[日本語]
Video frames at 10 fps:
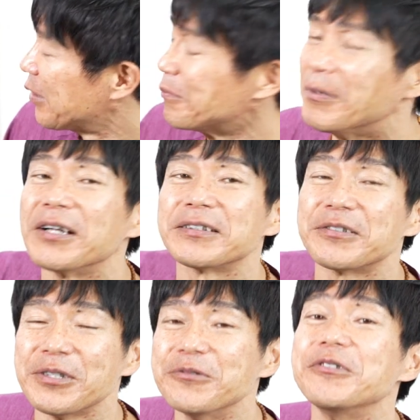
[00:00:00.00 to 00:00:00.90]
全
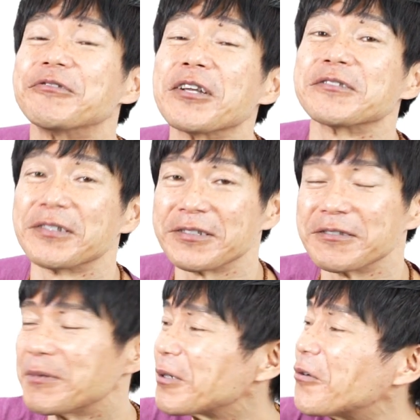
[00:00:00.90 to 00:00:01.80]
くね、瓜二つなんです
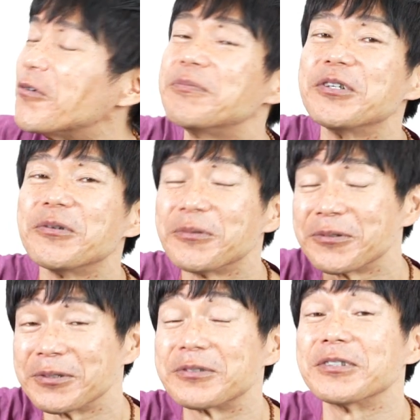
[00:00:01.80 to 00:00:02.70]
よ。まるで
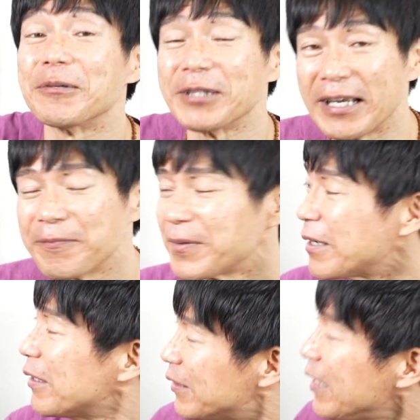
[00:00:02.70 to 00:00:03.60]
コピーロボットで作ったみたい
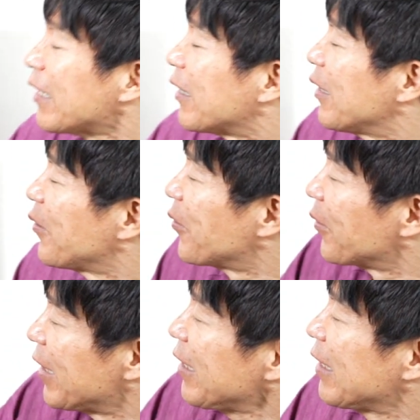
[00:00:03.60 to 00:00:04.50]
で、この
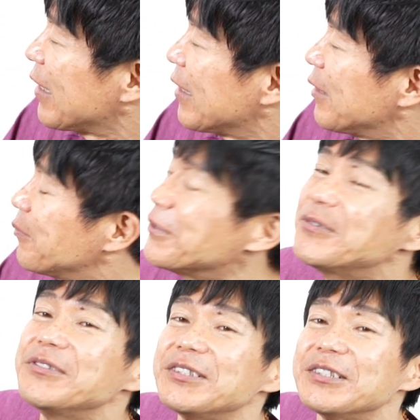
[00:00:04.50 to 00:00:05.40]
ね、
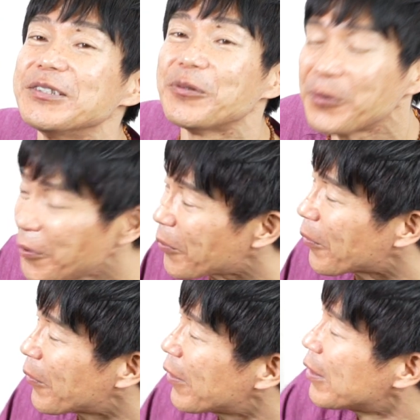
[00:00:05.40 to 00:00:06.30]
分身
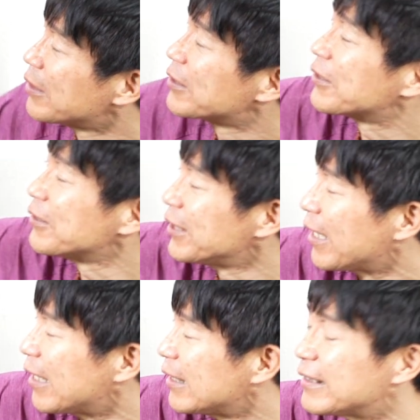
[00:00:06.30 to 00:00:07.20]
と
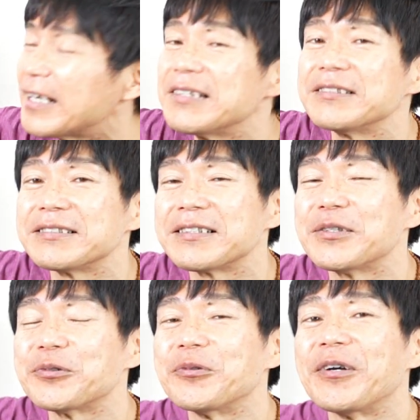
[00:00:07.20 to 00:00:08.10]
スーリア、旦那さ
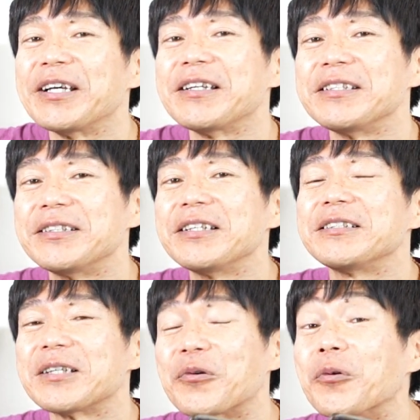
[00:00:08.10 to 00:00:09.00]
んとの間にで
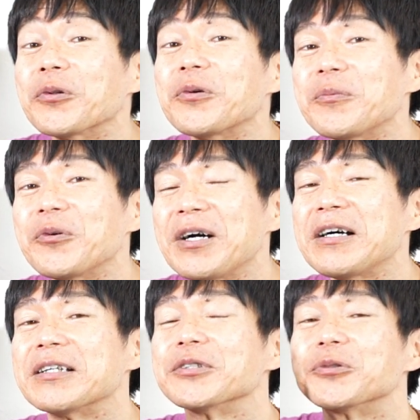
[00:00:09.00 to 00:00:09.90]
きた子供
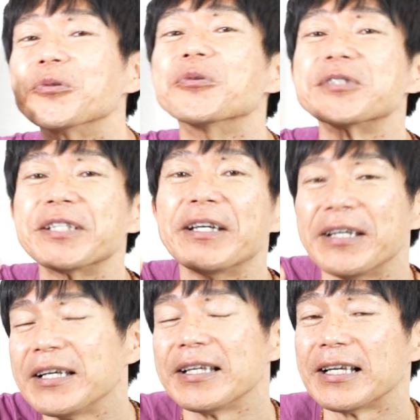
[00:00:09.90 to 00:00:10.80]
が土
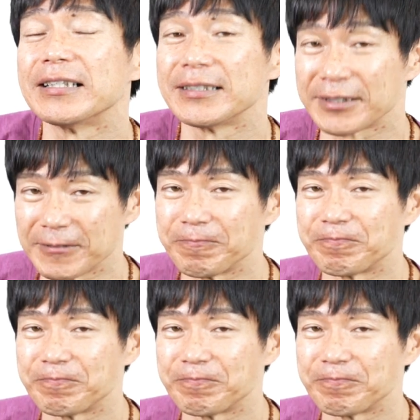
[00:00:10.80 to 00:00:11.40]
星なんです。